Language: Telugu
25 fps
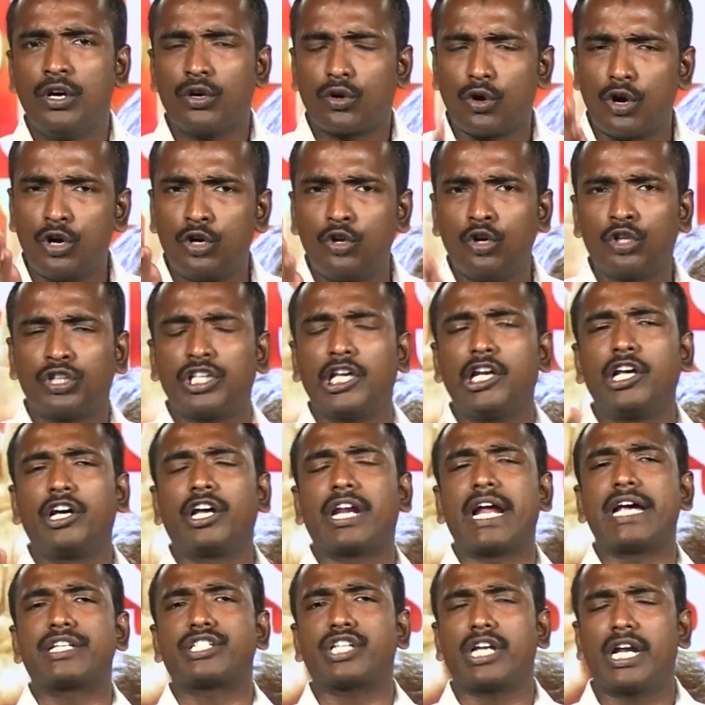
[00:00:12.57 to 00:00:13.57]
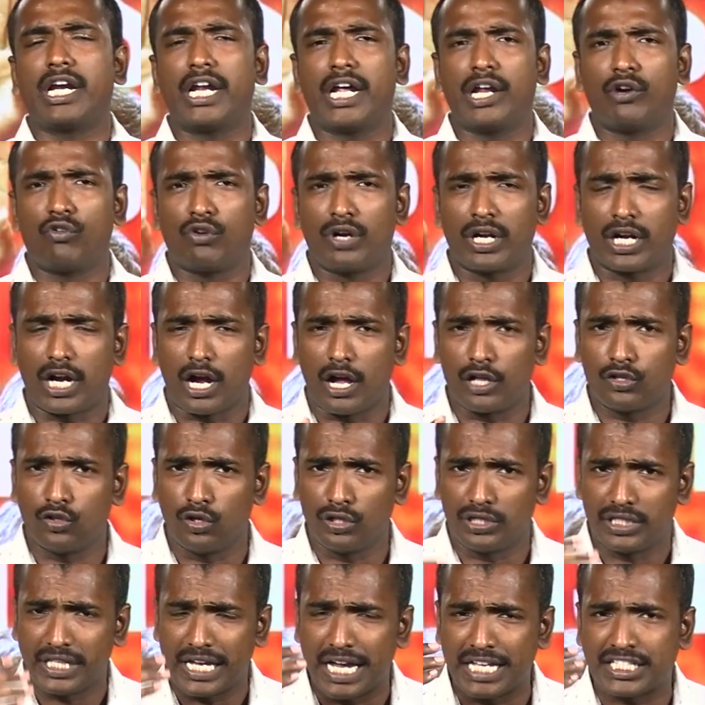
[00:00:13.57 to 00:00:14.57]
రెండు తెలుగు రాష్ట్రాల్లో కాదు
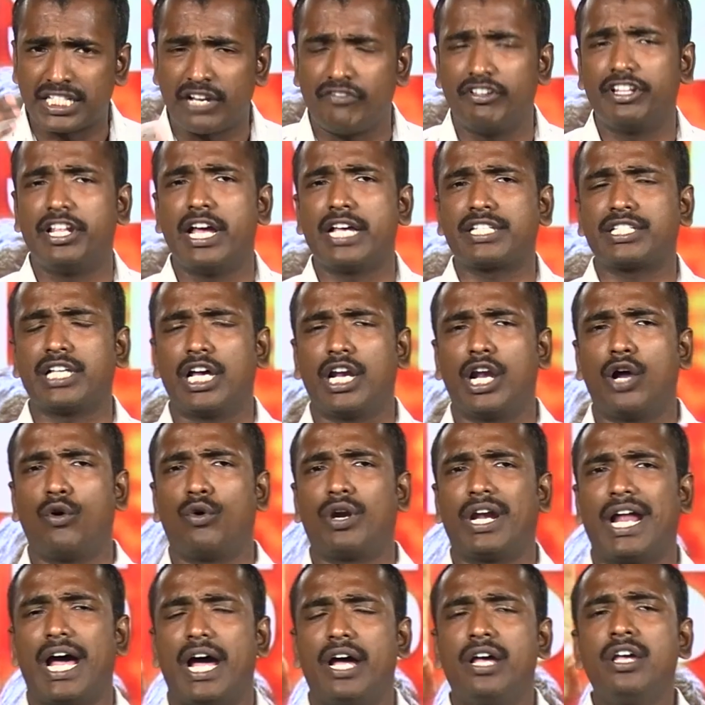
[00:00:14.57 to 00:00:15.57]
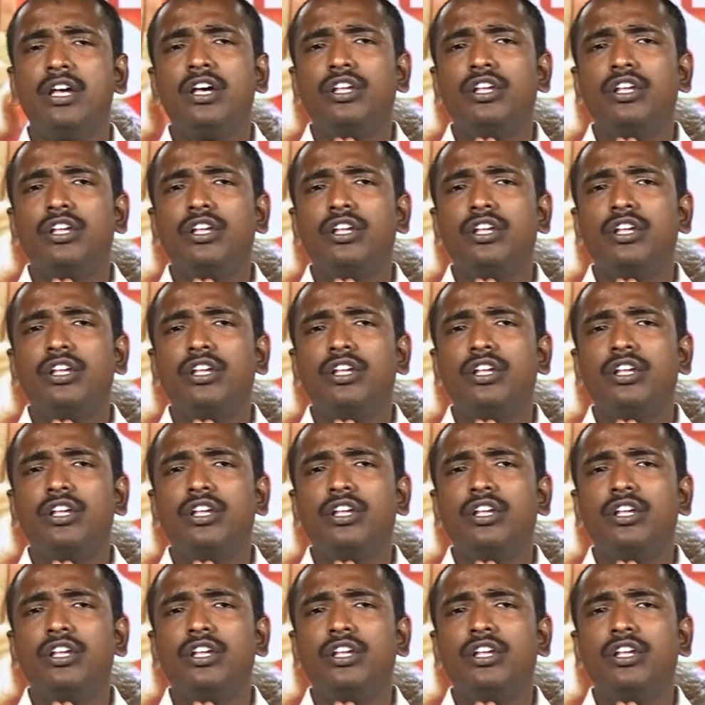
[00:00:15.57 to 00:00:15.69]
దేశ విదేశాల్లో ఉన్న